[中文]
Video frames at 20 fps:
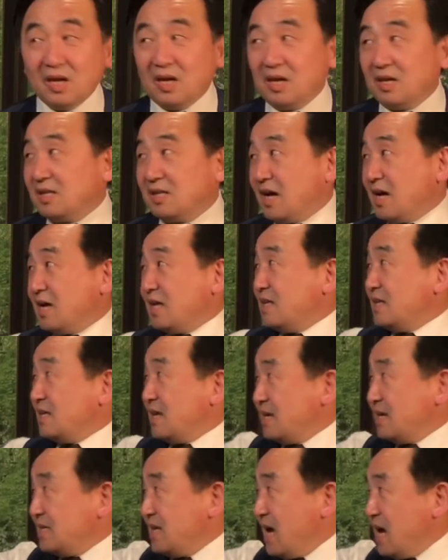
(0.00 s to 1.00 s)
那
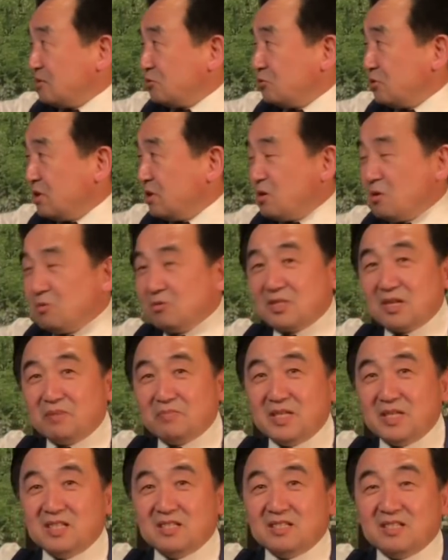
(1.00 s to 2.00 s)
呃，羊最后什
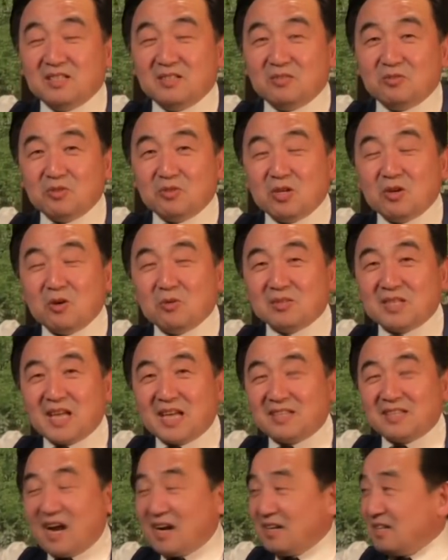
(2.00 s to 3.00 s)
么意思？最后
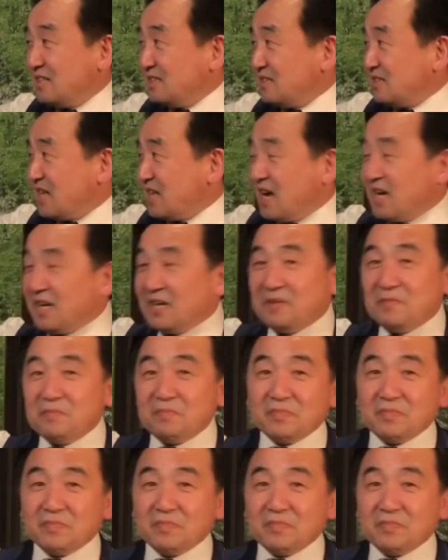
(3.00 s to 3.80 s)
在哪儿呢？在，